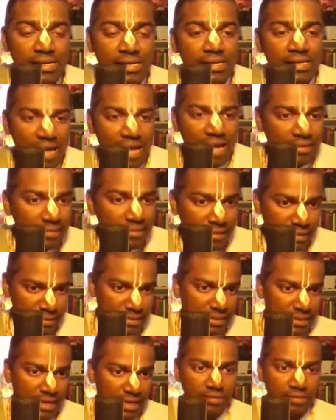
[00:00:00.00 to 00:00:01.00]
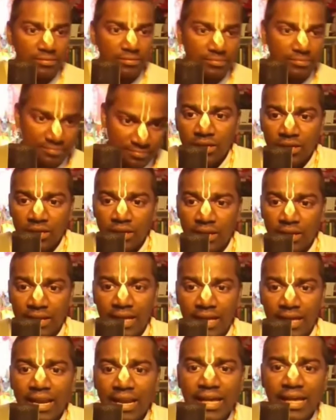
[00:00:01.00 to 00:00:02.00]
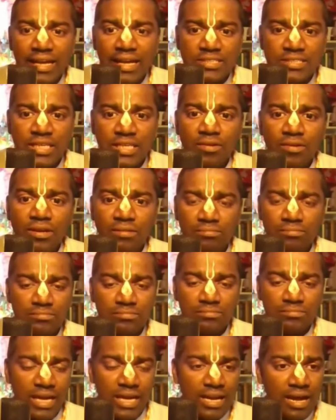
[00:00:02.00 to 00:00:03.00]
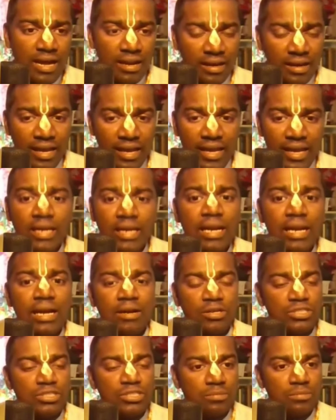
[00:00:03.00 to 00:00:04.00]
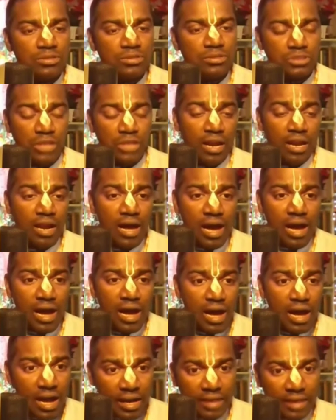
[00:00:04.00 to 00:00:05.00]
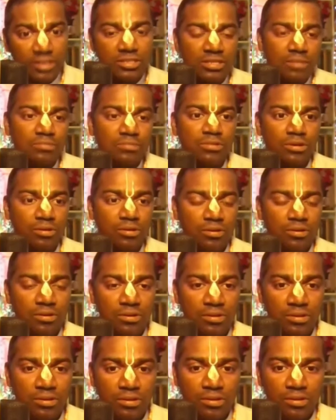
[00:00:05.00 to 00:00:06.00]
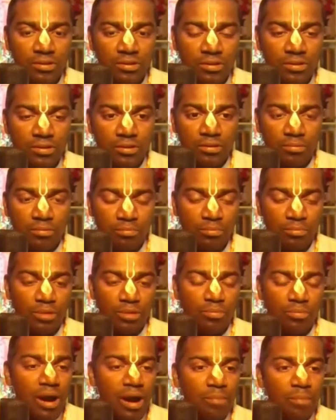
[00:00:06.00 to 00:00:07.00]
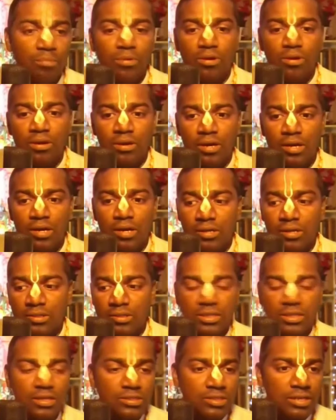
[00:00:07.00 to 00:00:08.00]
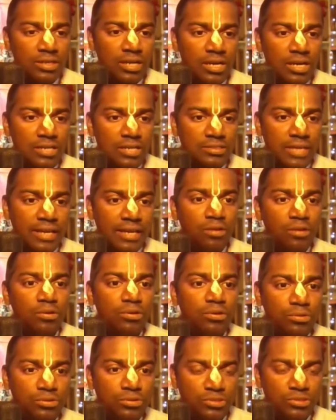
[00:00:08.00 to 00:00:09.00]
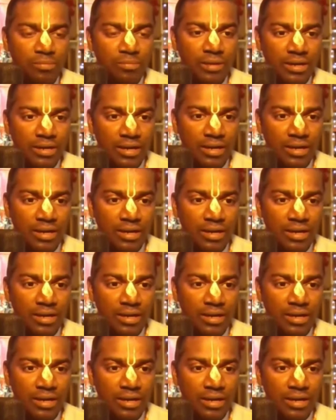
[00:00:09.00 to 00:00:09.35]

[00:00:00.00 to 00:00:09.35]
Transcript: అంత ఈజీ కాదు రేర్లీ అచీవ్డ్ చాలా రేరుగా కష్టం చాలా కష్టంతో మీరు మామూలు చిన్న చిన్న సైకిల్ కొనుక్కోవచ్చు అనమాట